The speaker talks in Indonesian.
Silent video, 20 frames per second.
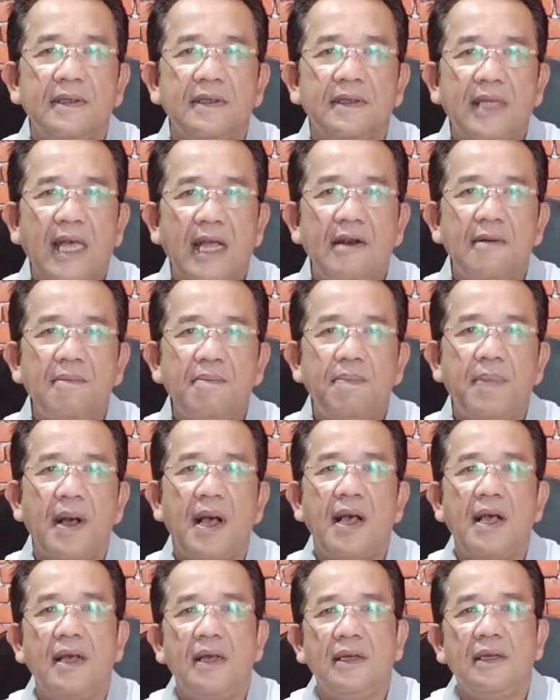
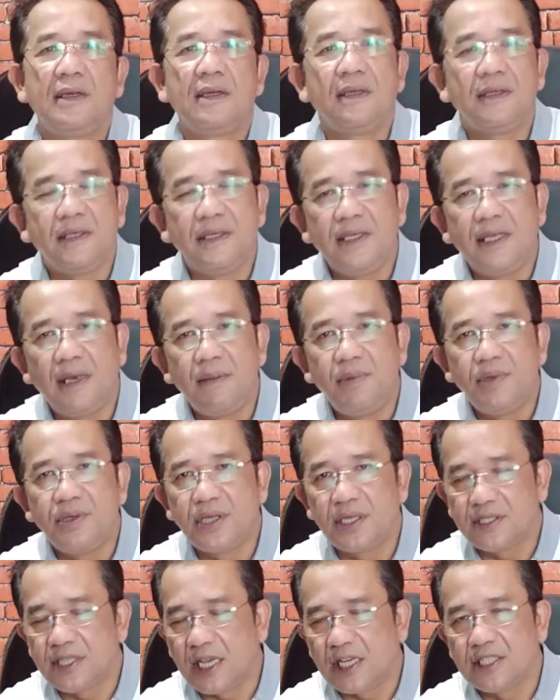tanpa dia
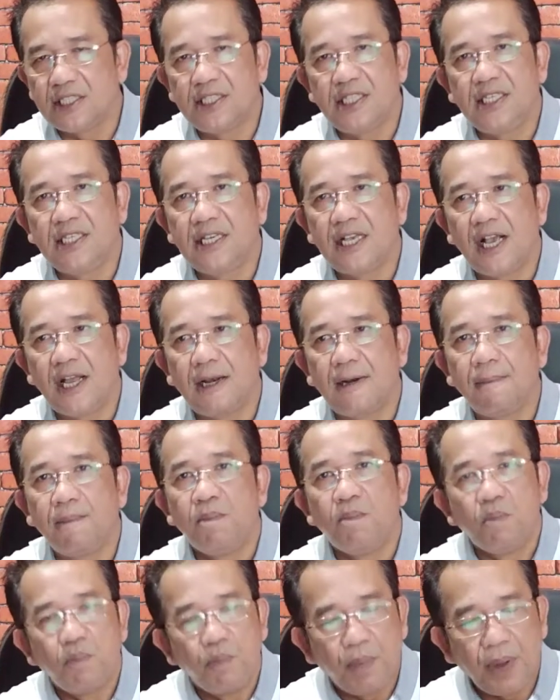bisa saksikan
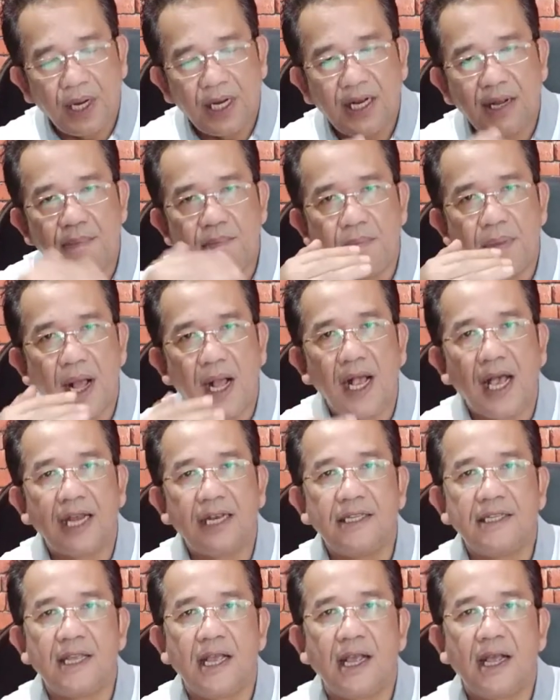
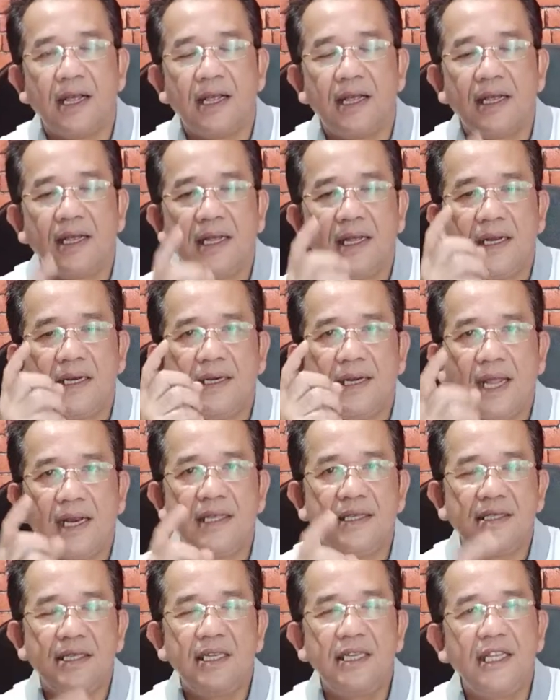perkembangannya.
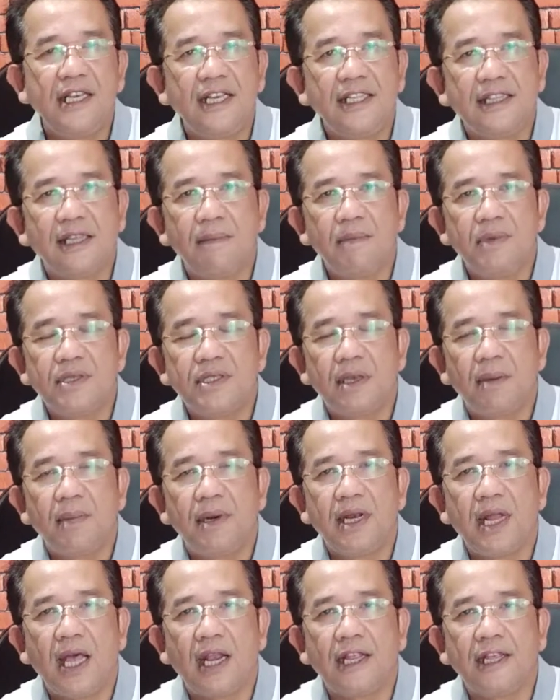Dari sini kita bisa
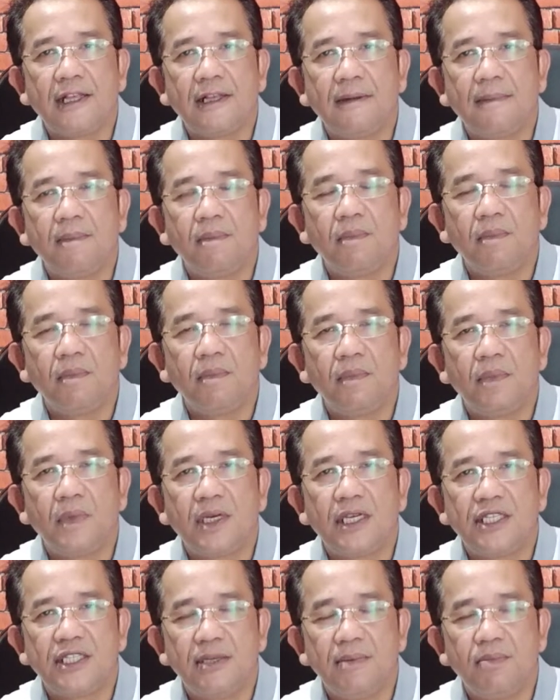menarik
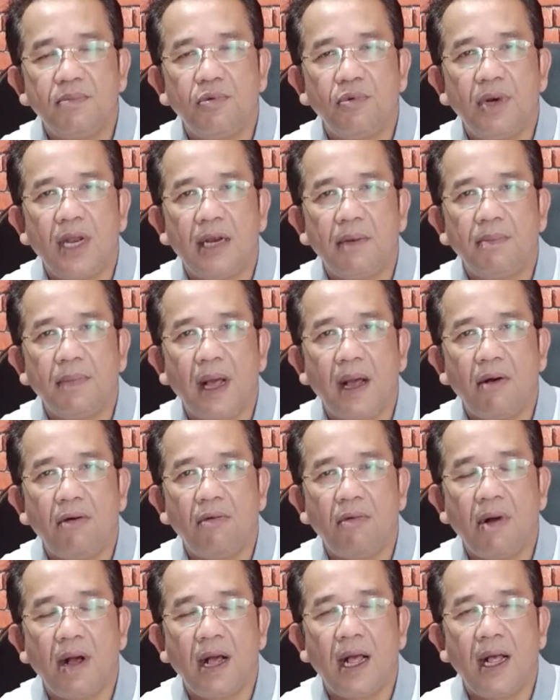kesimpulan
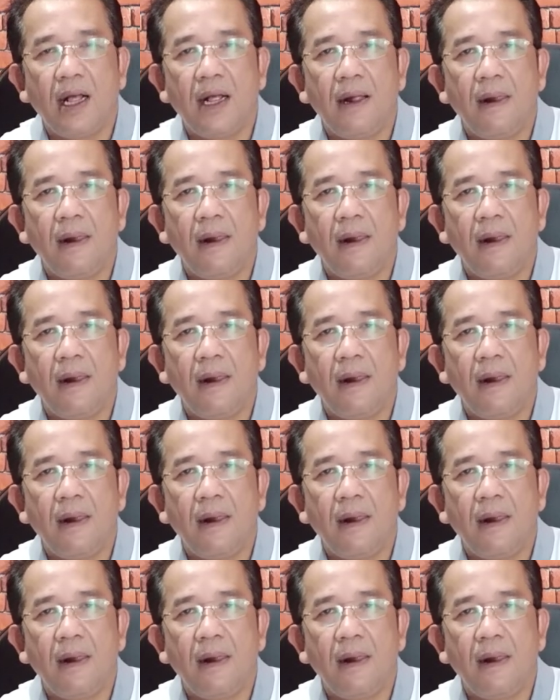bahwa